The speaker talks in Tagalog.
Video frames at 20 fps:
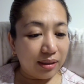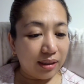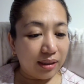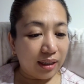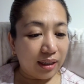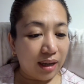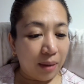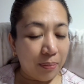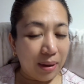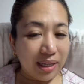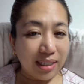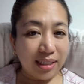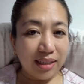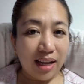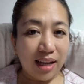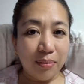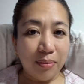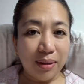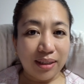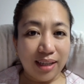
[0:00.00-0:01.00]
kapag
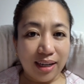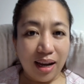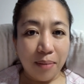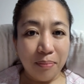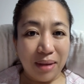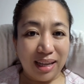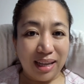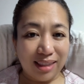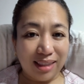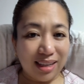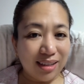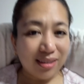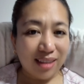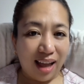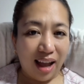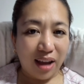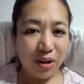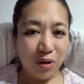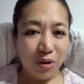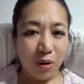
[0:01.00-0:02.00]
sinabi, tara meeting
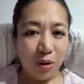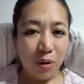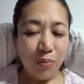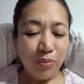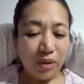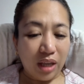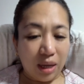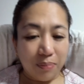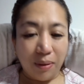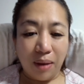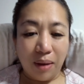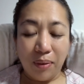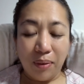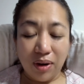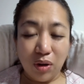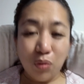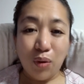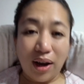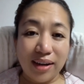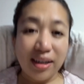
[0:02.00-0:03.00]
tayo,
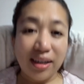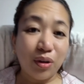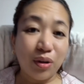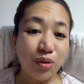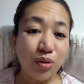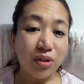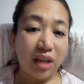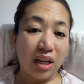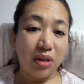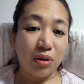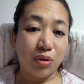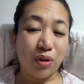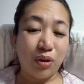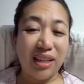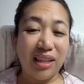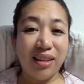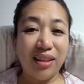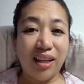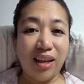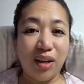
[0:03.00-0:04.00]
ipapaliwanag ko sa inyo to.
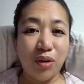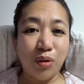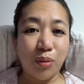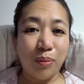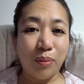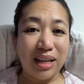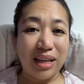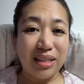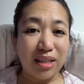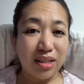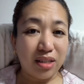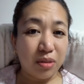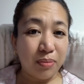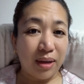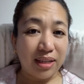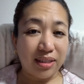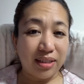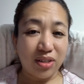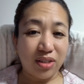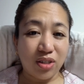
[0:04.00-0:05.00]
Hindi yung
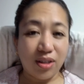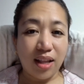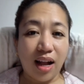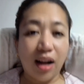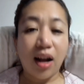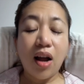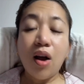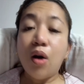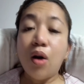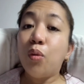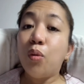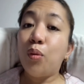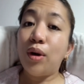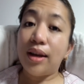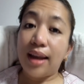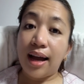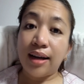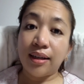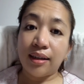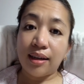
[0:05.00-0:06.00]
message-message lang,
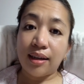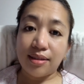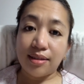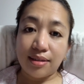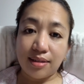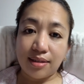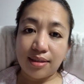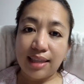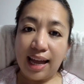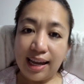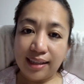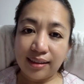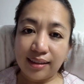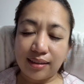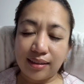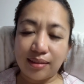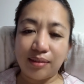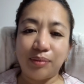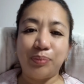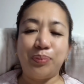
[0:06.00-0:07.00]
walang instant.
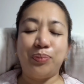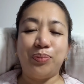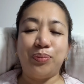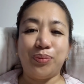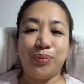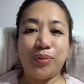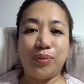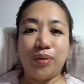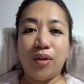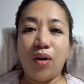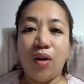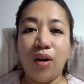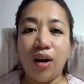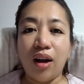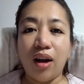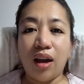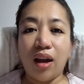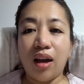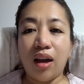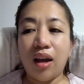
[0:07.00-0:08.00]

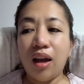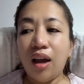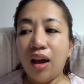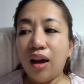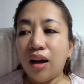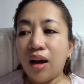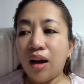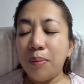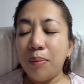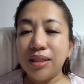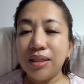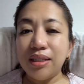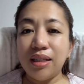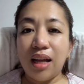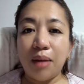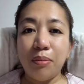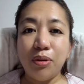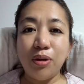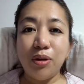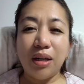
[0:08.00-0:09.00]
Okay? Kapag
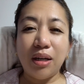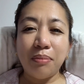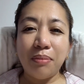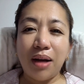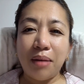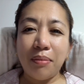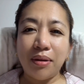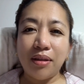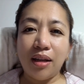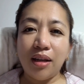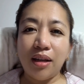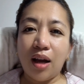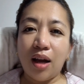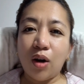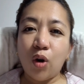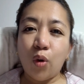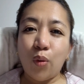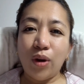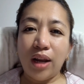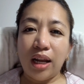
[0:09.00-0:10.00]
sinabi nyo nagmamadali
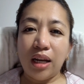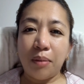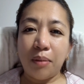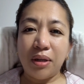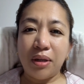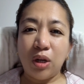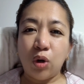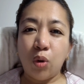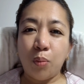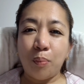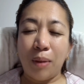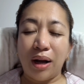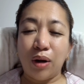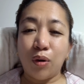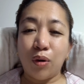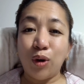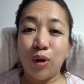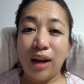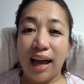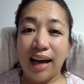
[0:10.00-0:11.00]
ako, wala naman akong pang
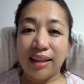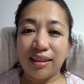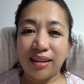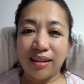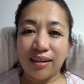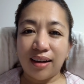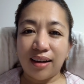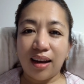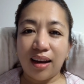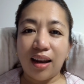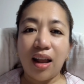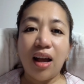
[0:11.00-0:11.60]
collateral,